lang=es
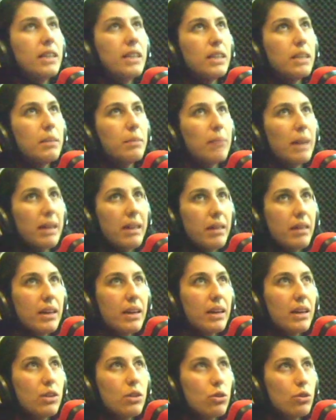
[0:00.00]
y
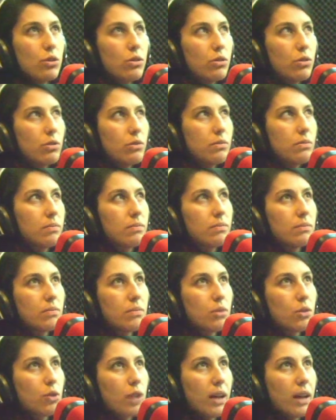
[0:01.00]
parece que eso no,
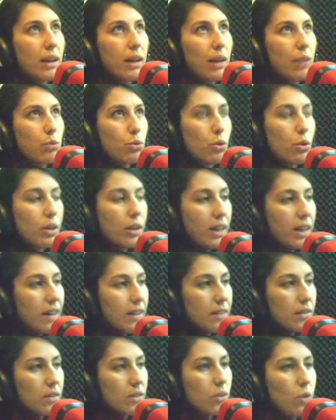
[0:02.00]
mm, o sea, la
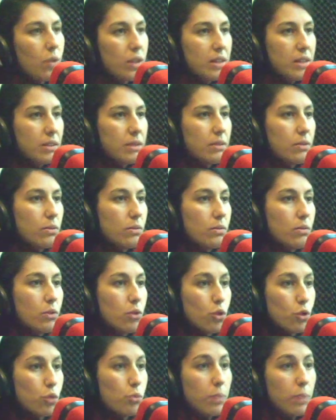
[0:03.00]
autoría no es mm,
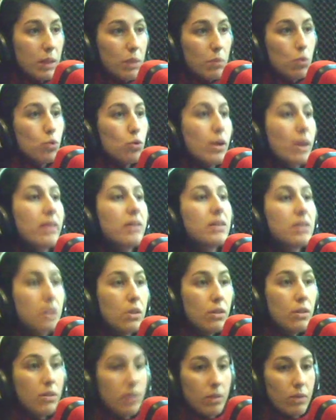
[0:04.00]
nosotros pedimos una
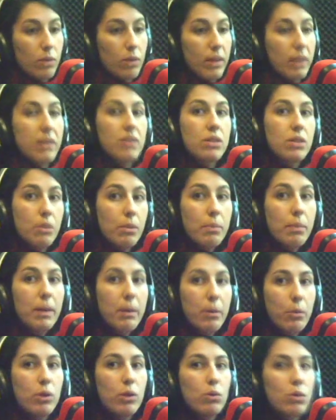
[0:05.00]
cesión, una cesión
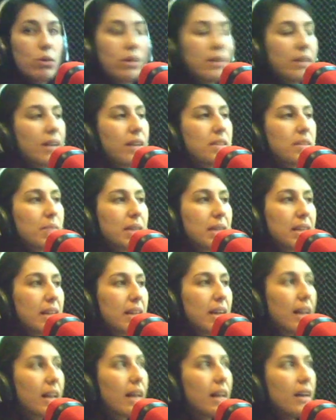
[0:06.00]
para poder utilizar ese
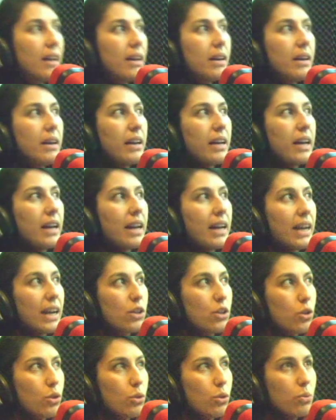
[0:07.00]
material. En el
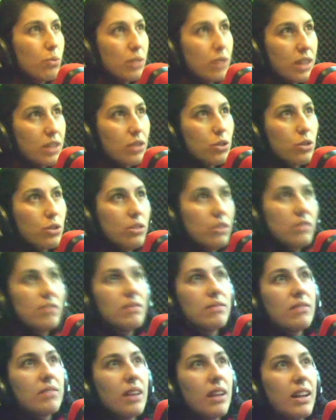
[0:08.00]
caso de un texto
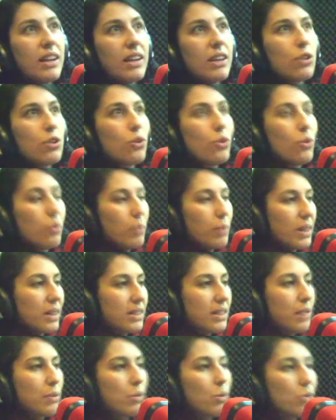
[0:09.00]
en el que yo voy a
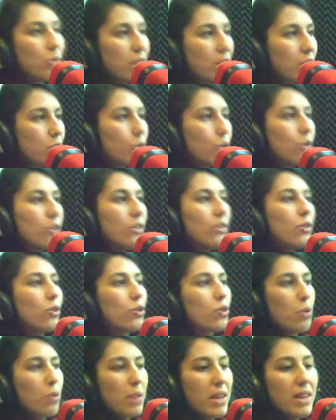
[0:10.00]
escribir un texto,
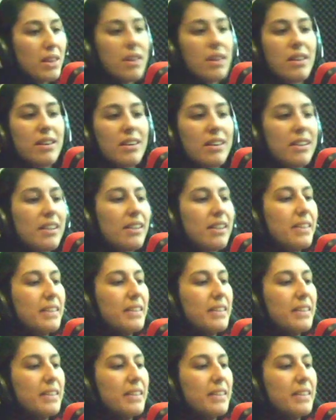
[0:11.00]
os lo voy a ceder.